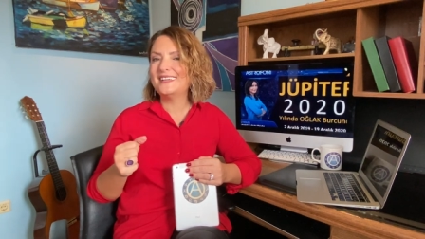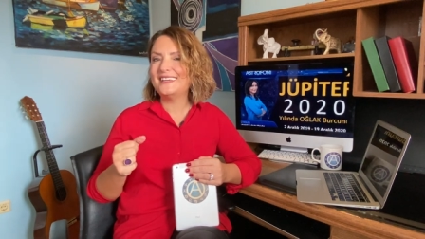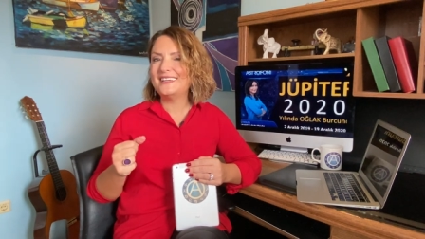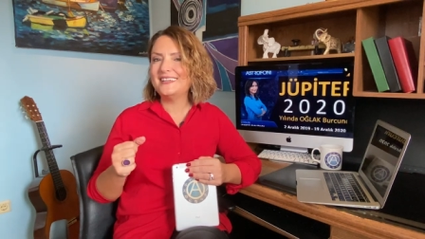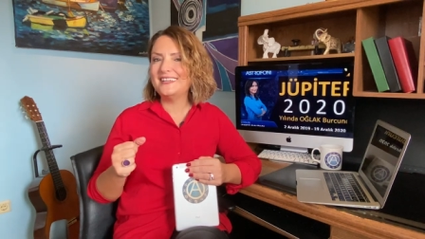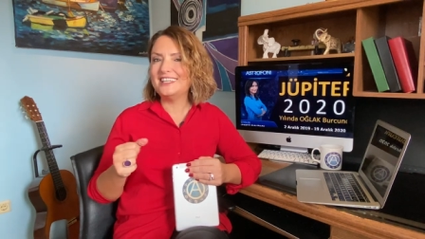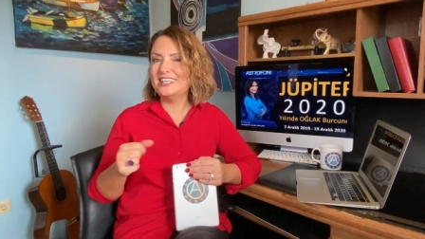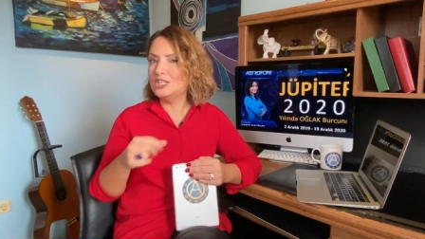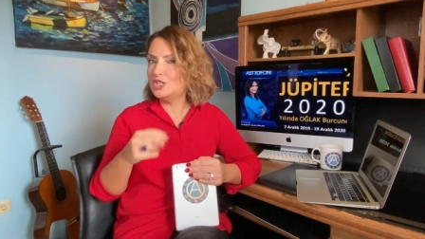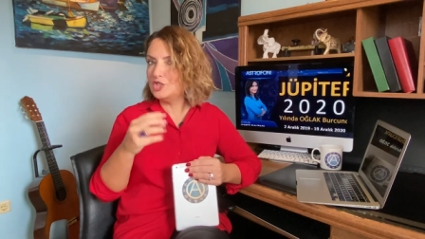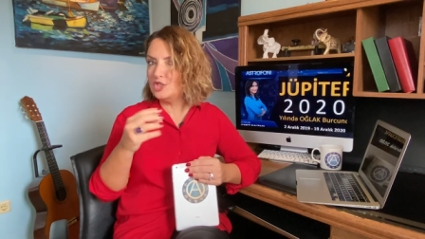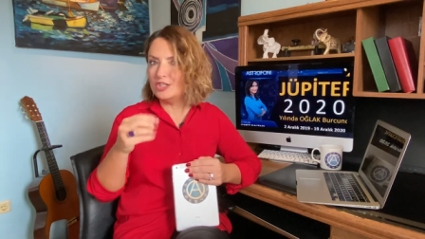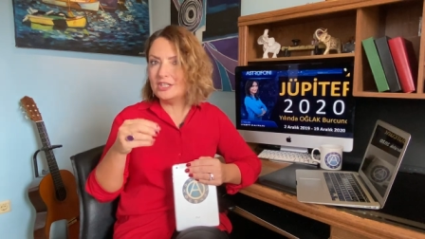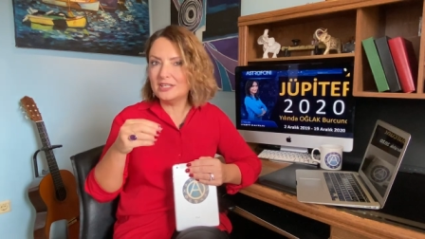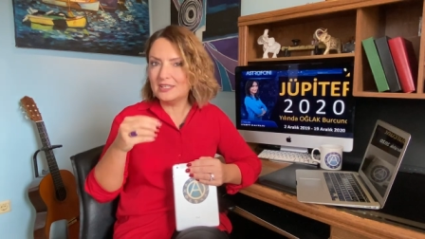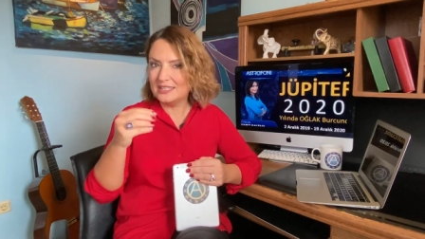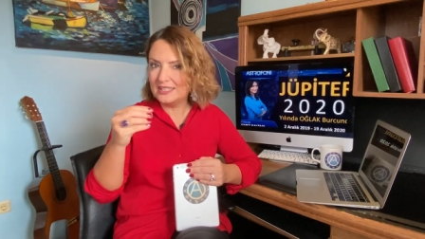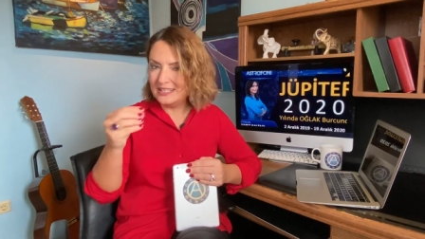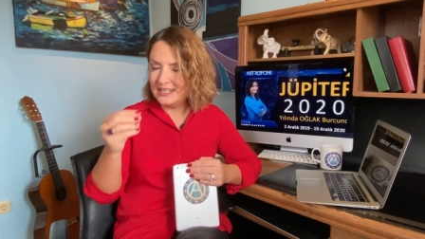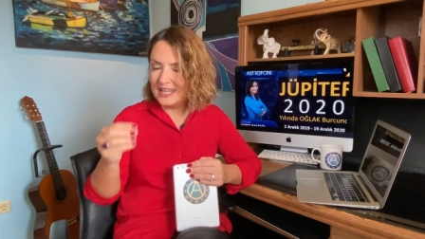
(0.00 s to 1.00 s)
Ee, iş
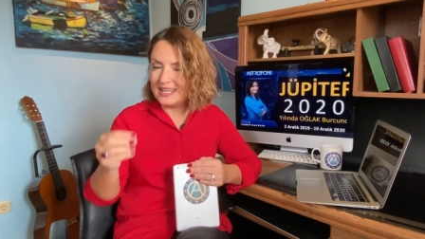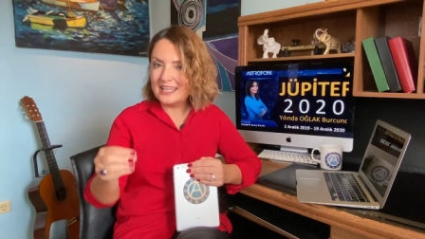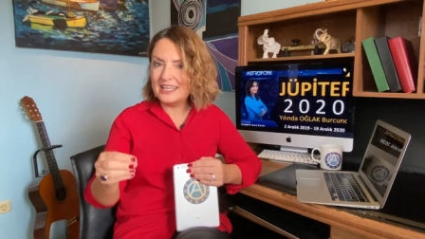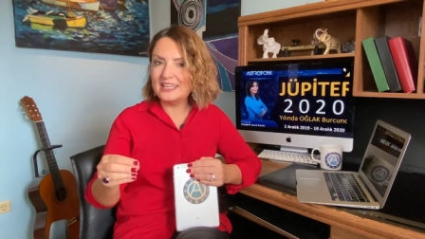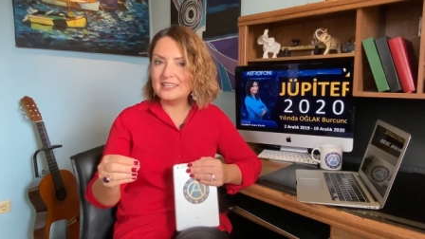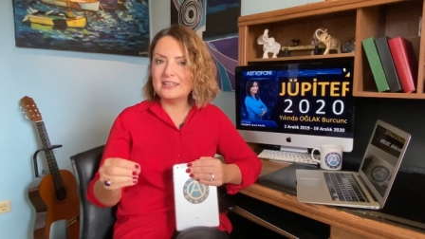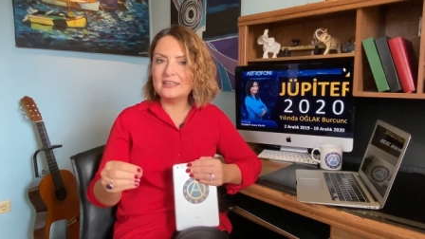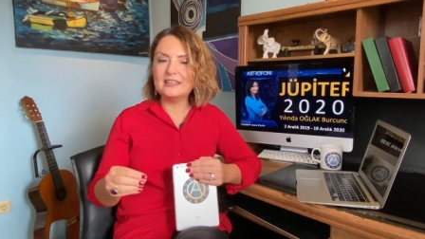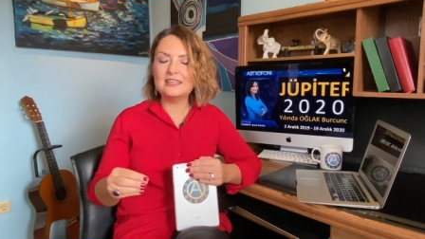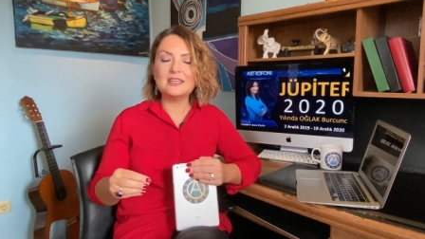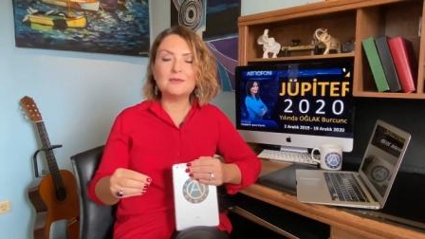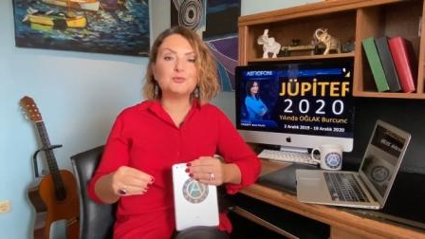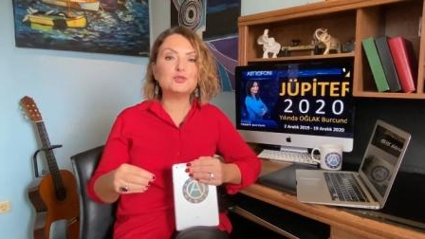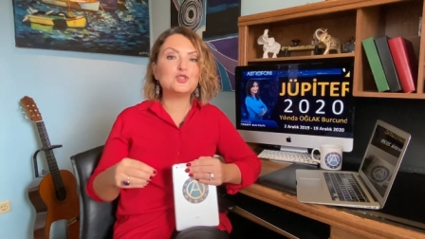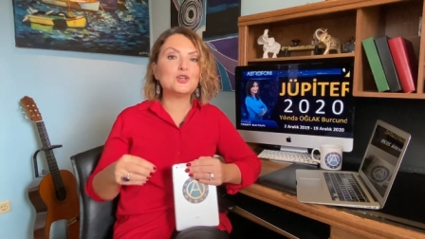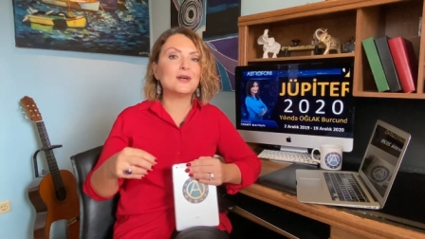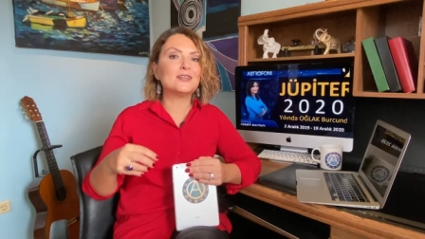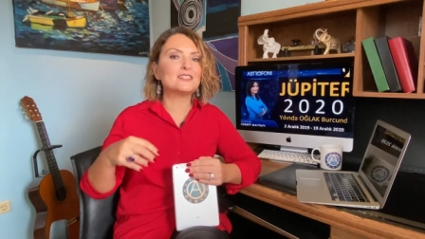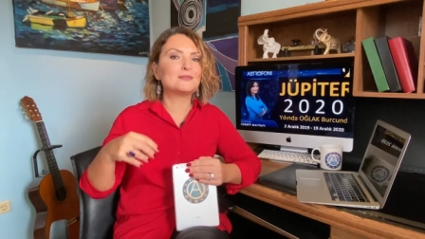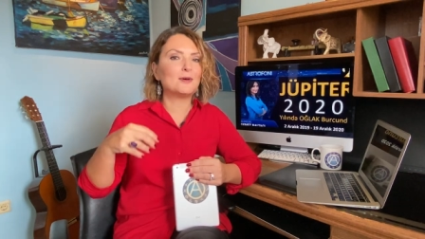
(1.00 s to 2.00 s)
ile ilgili
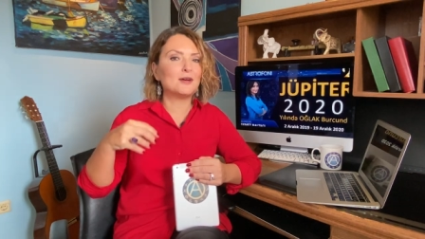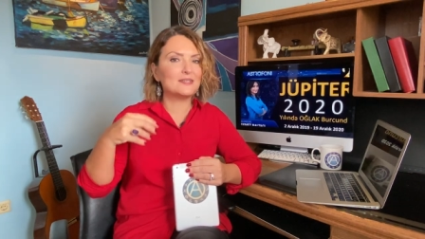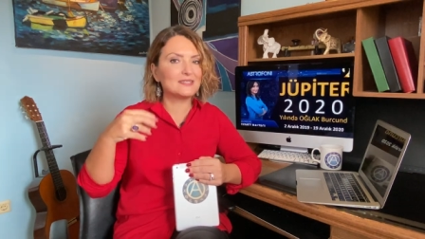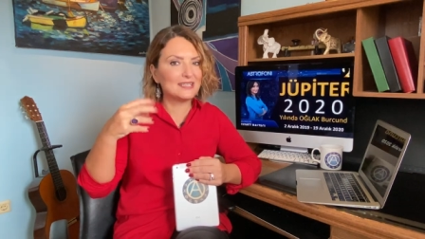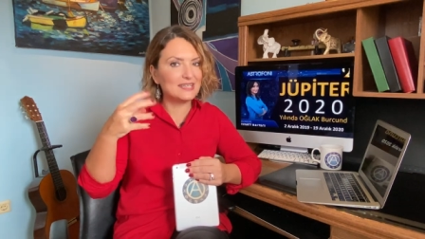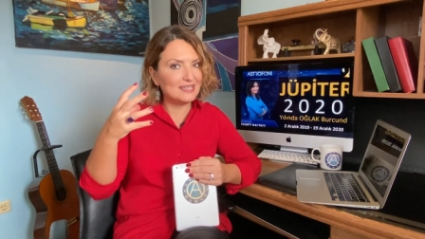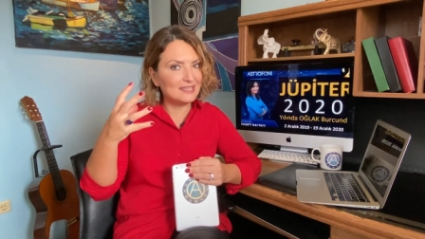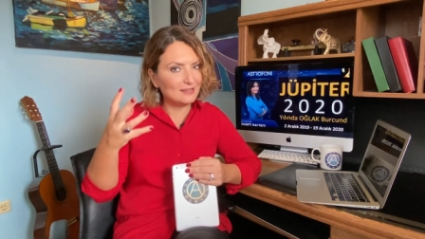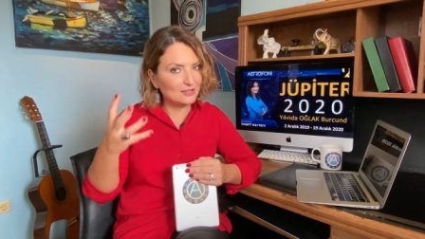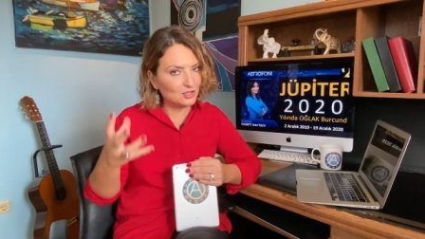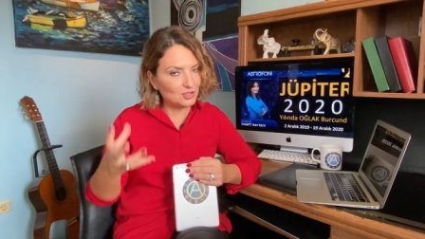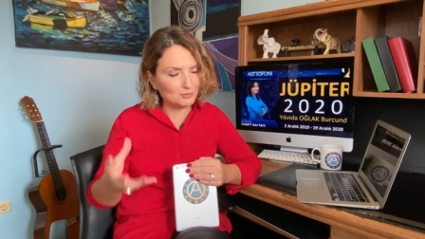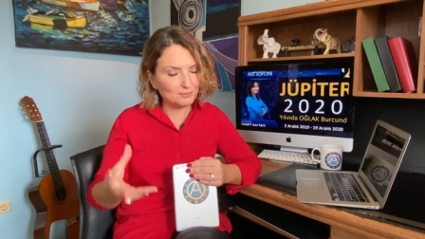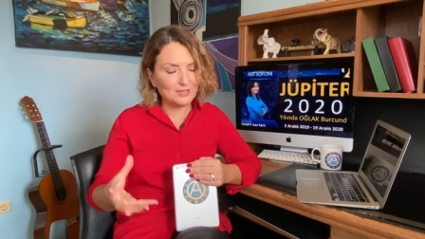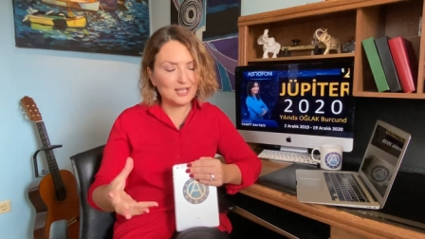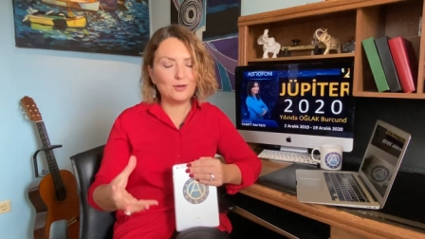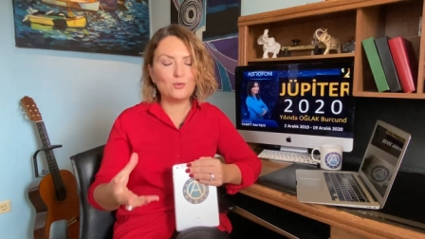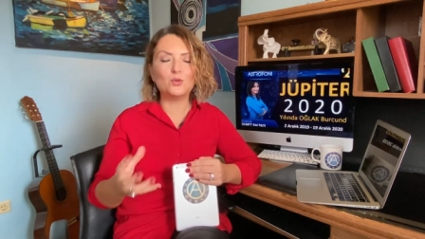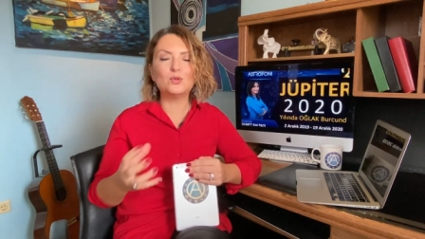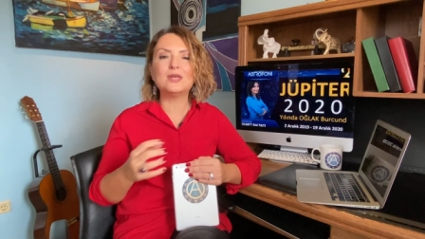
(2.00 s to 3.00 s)
yapacağınız bazı
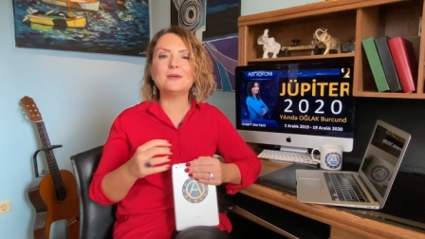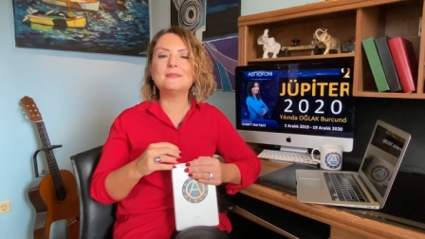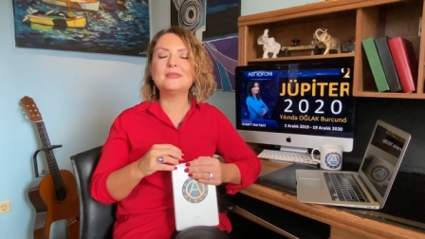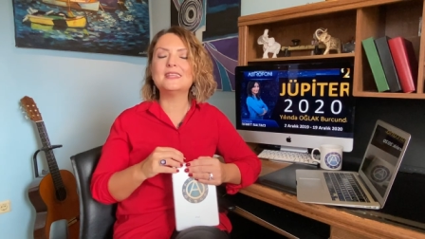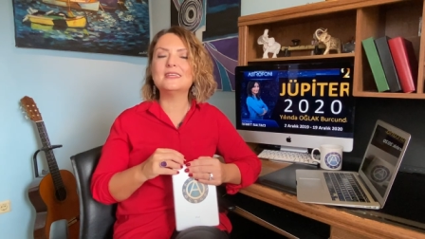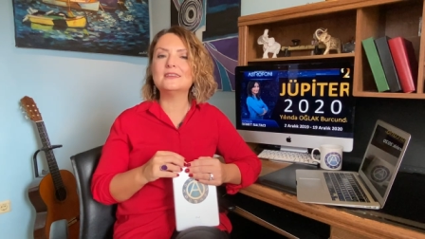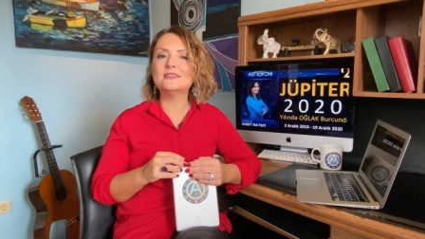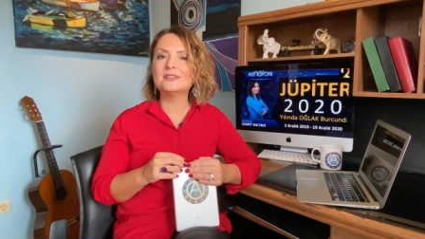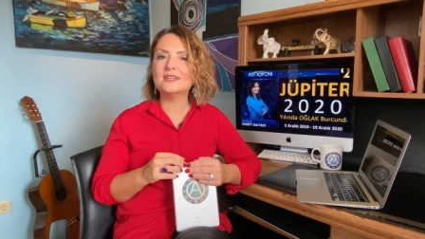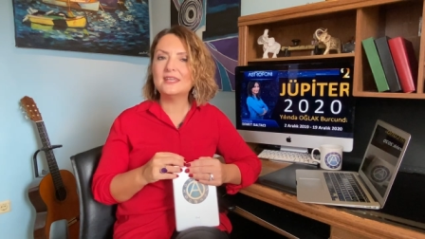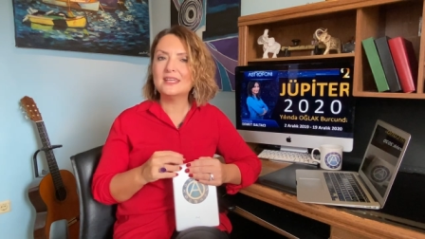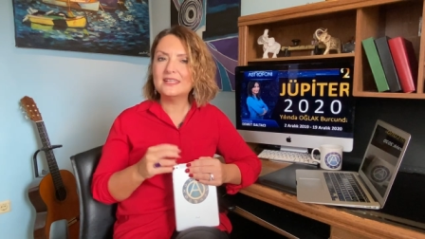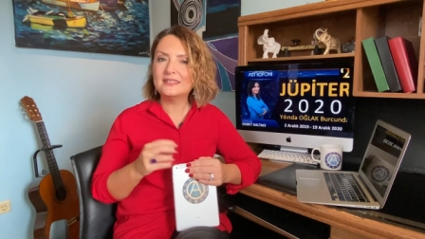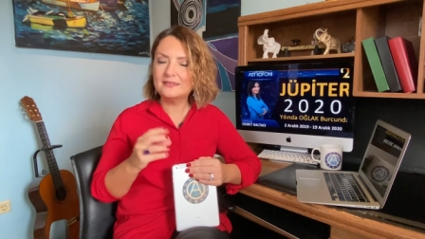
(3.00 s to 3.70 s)
girişimler olabilir.